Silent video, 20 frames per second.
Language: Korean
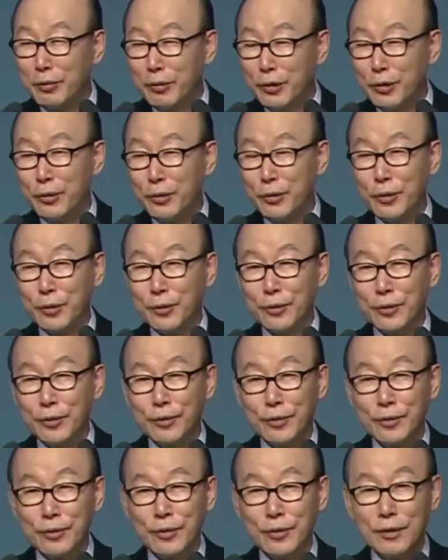보이고
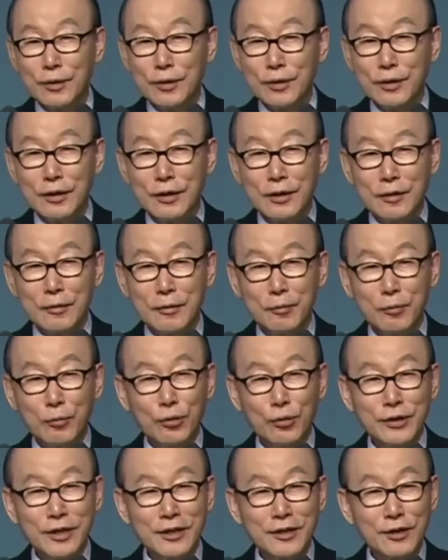
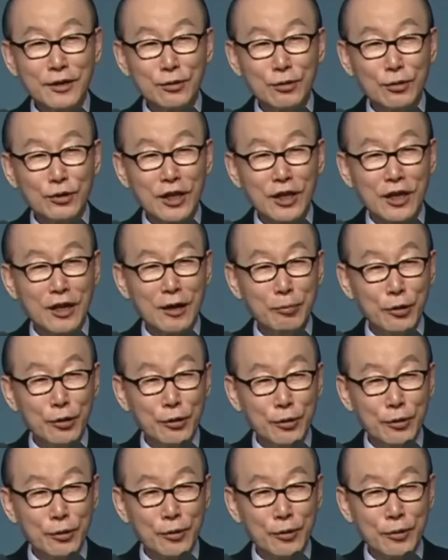못난 것도 잘나
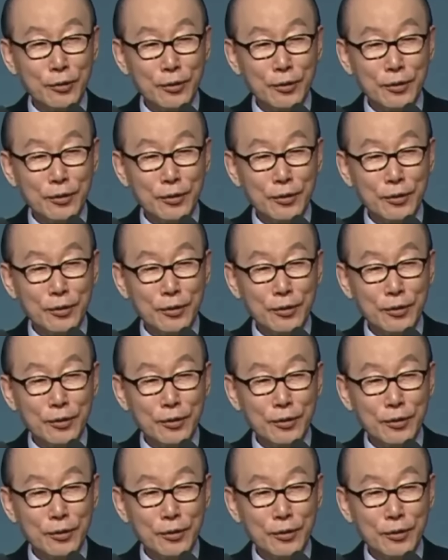보이고